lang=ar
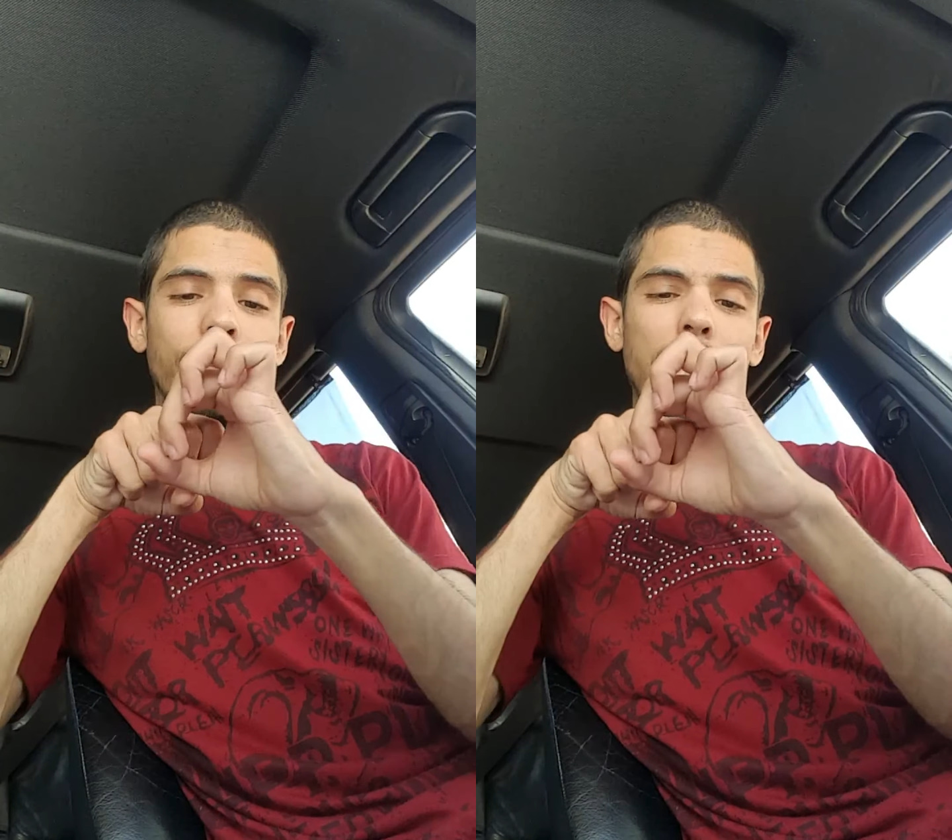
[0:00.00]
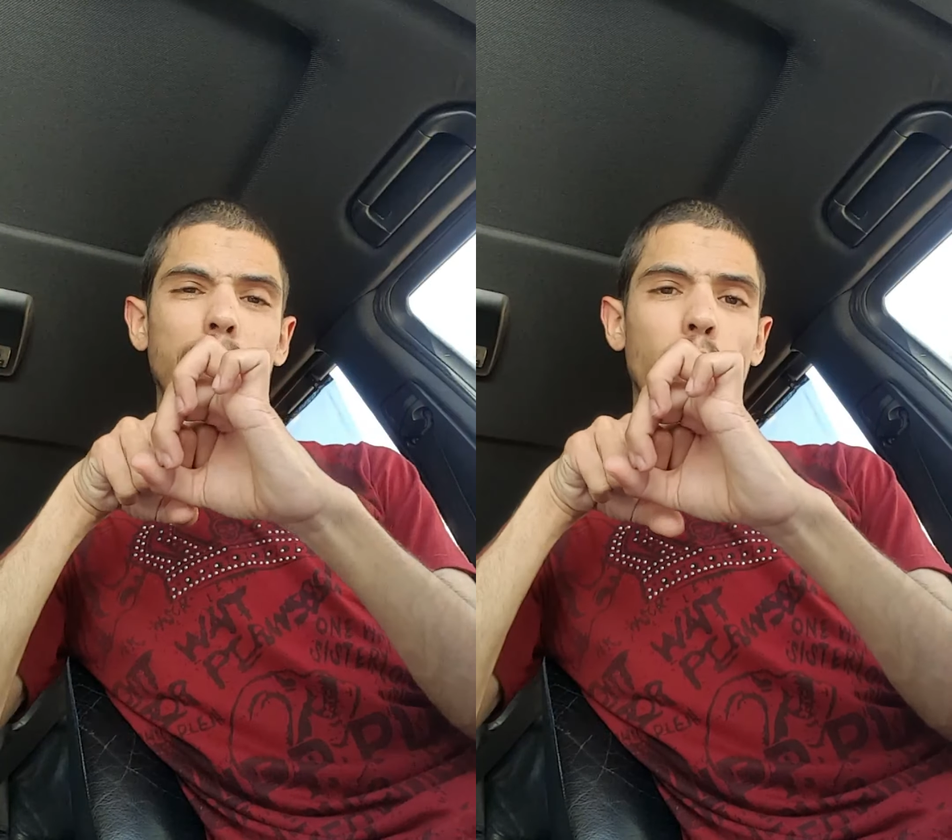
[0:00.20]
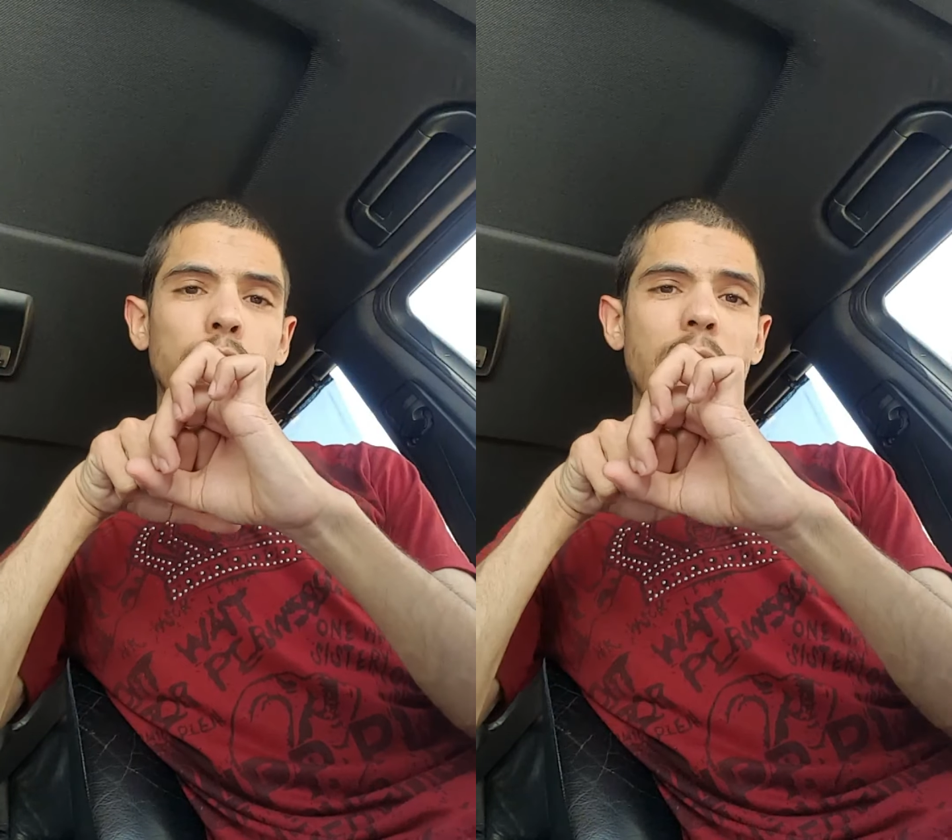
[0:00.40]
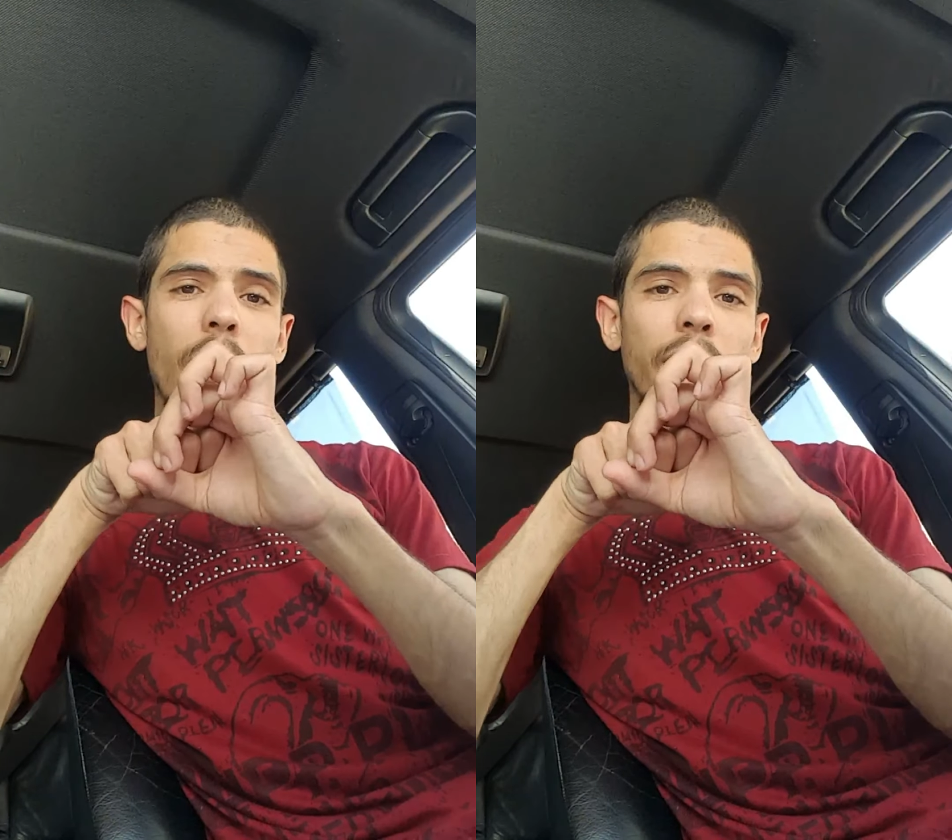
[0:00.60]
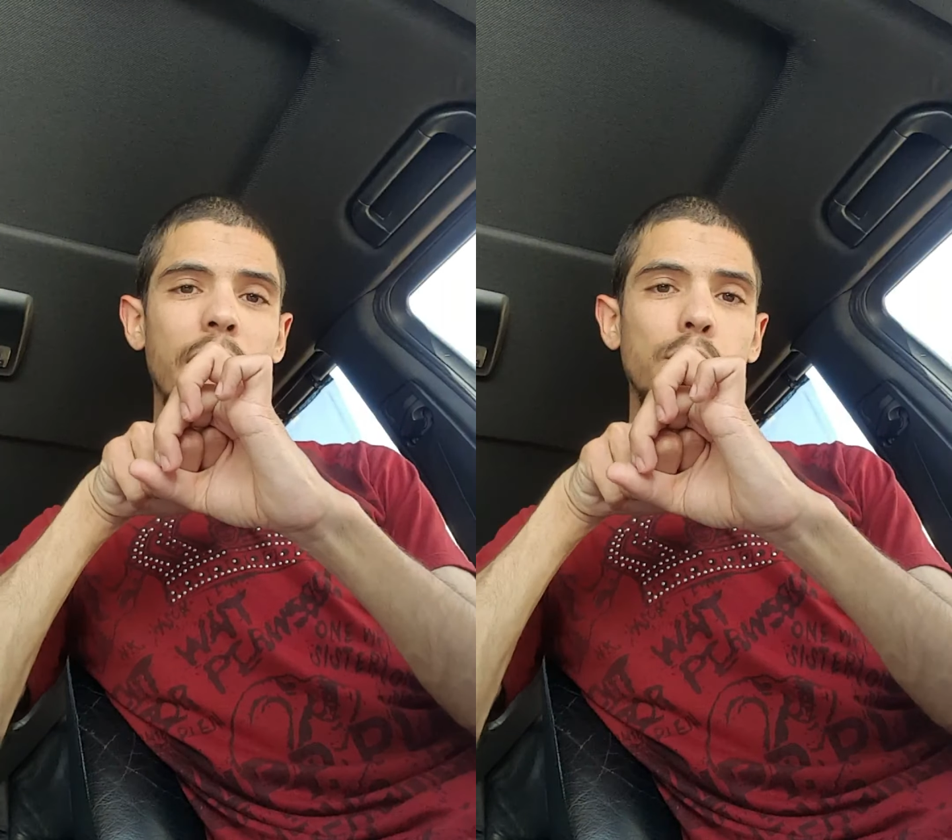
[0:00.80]

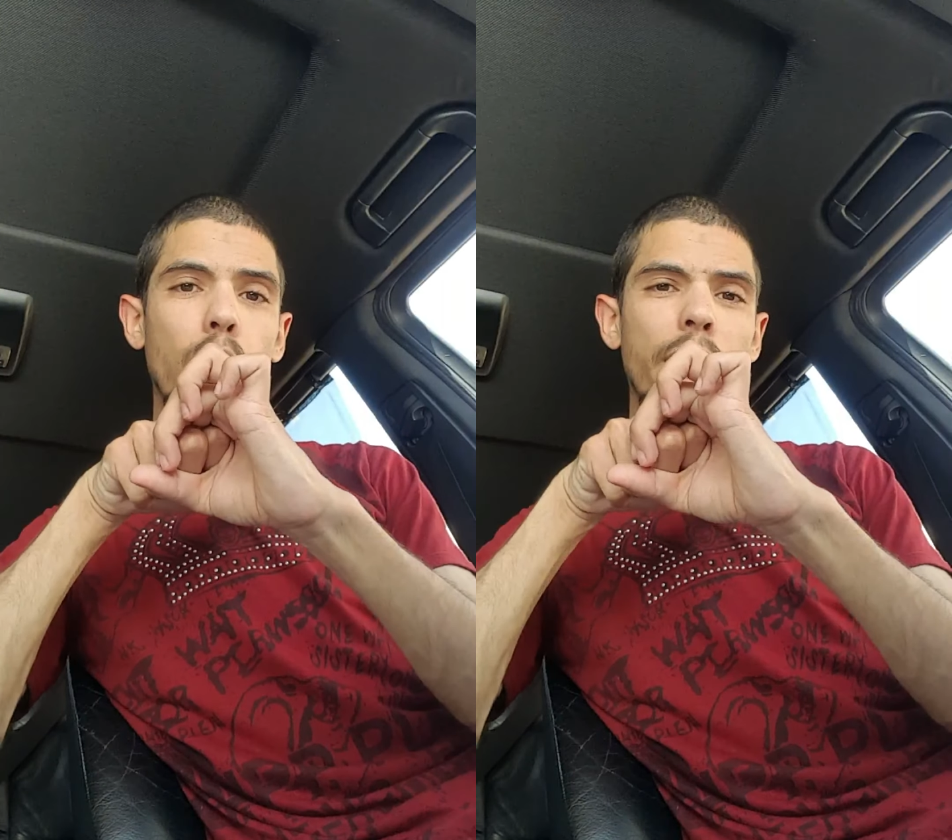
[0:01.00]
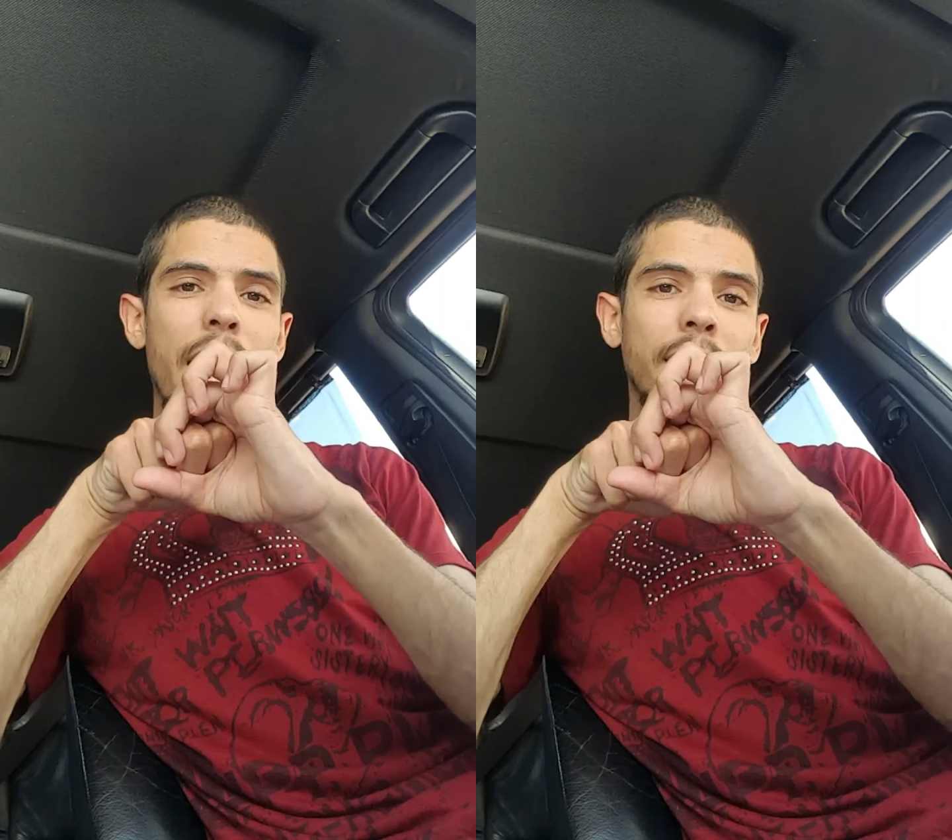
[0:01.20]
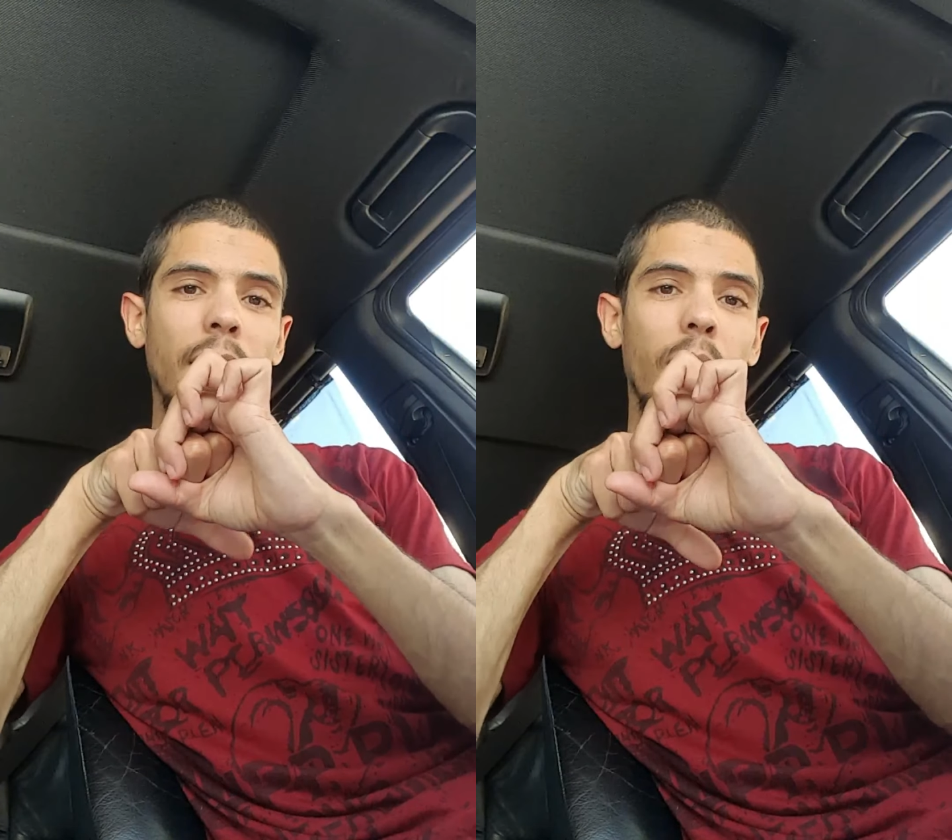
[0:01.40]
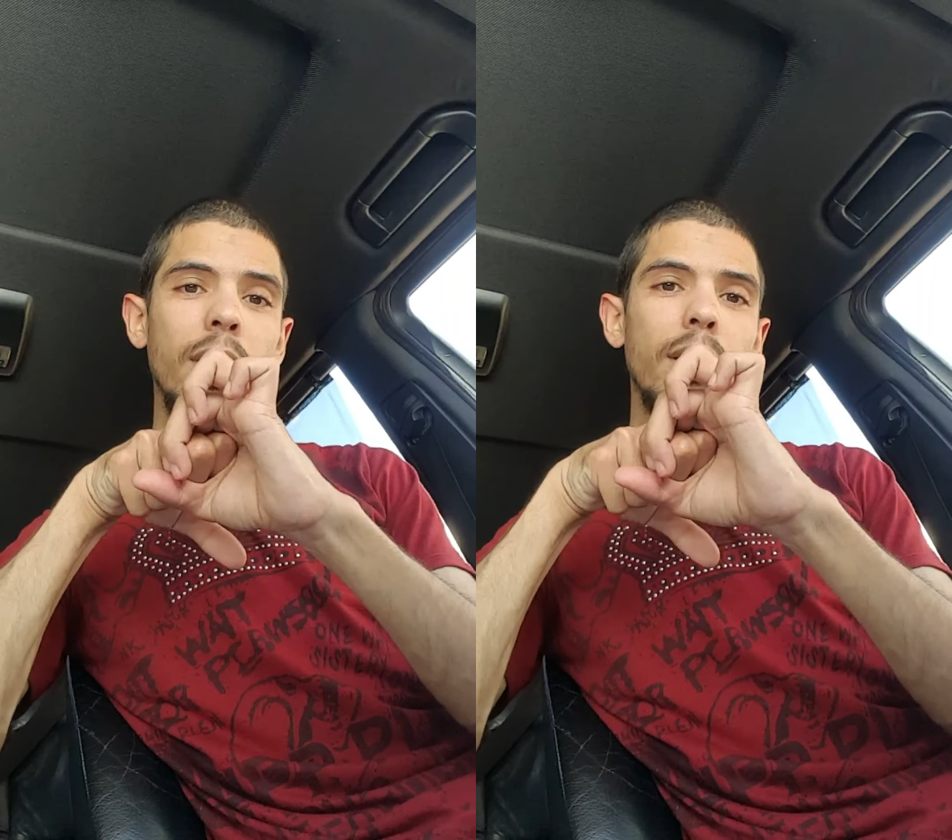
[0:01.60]
الترموستا كتكون هكذا